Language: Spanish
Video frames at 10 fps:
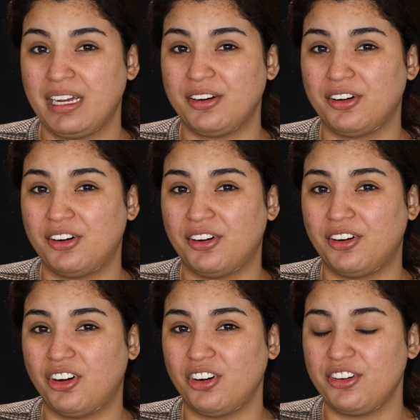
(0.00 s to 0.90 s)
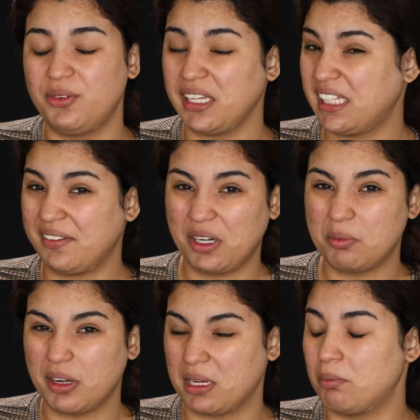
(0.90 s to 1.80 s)
pero no estaba
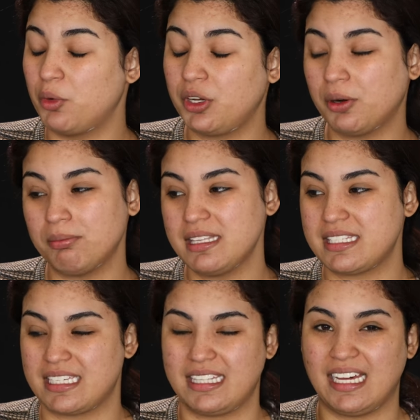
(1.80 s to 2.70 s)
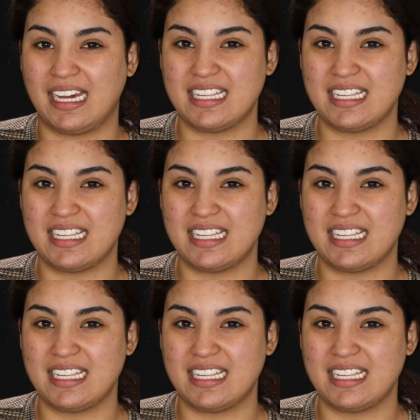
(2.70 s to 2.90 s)
como que muy convencida,